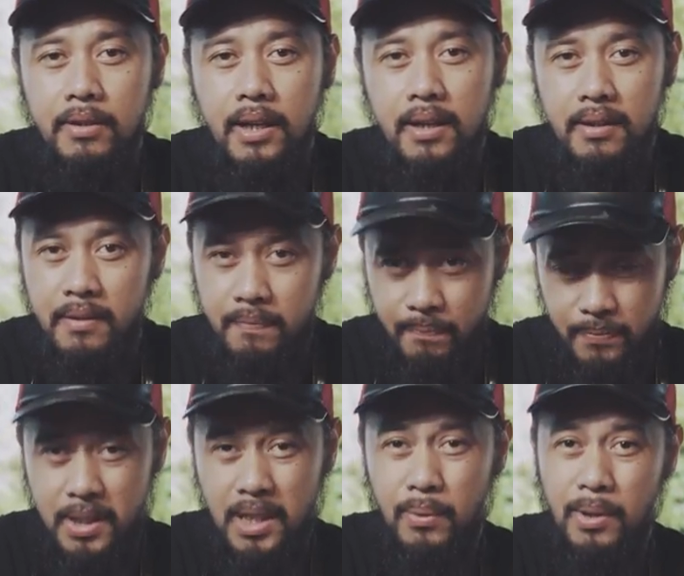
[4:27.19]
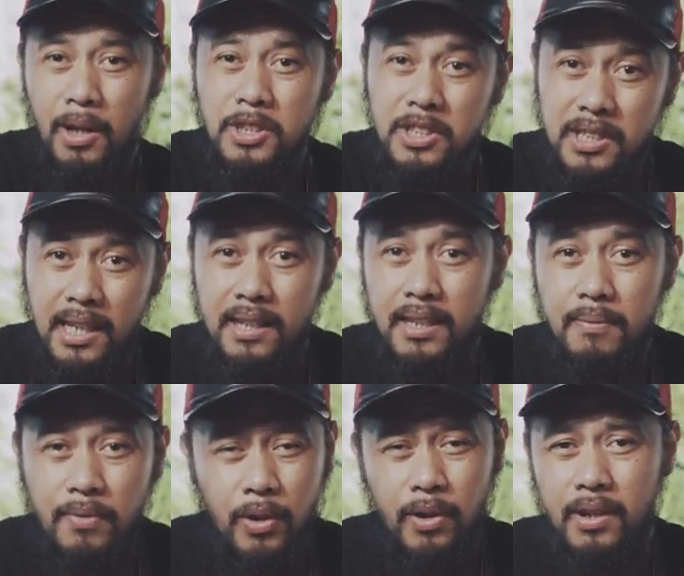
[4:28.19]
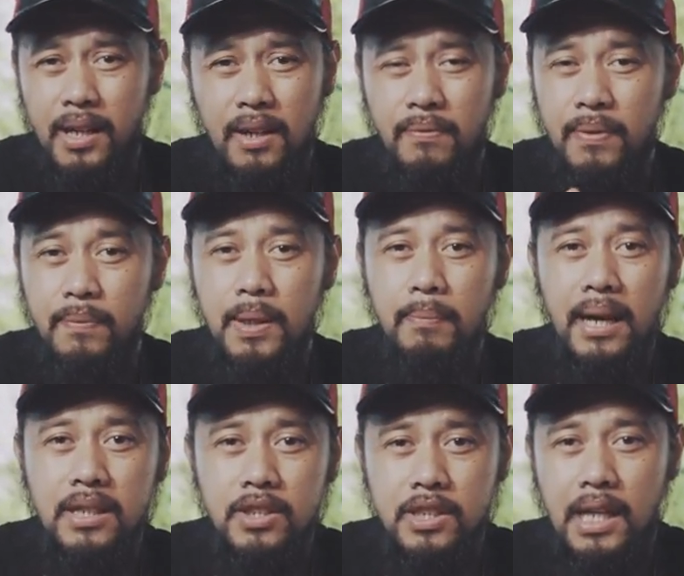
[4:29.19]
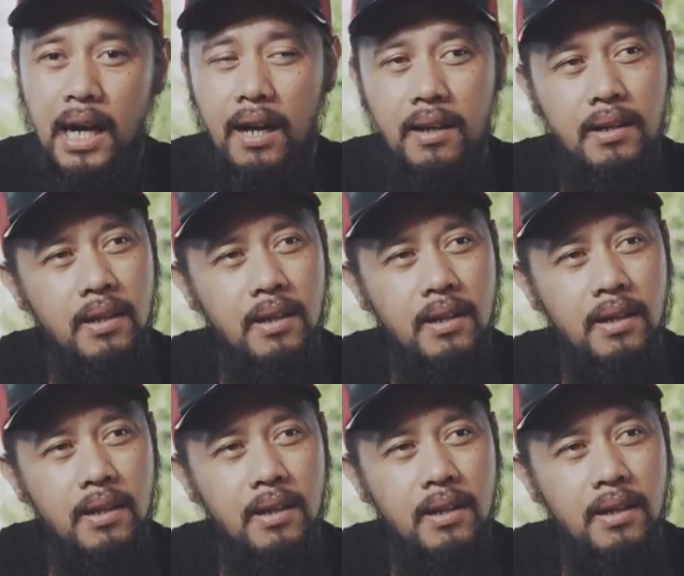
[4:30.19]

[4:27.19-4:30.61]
Then, I will also sell it for like 50 pesos lang.